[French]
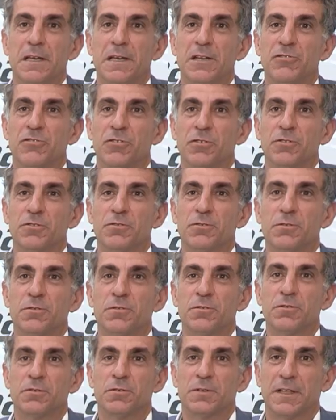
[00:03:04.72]
et les gens sont,
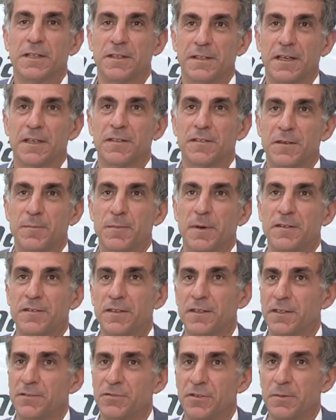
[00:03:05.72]
intéressés par
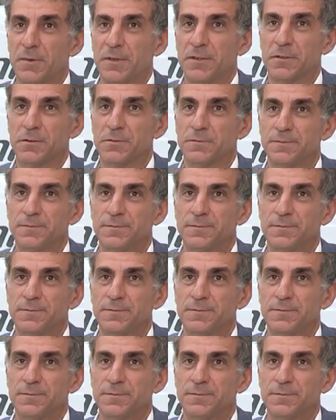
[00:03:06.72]
cette information.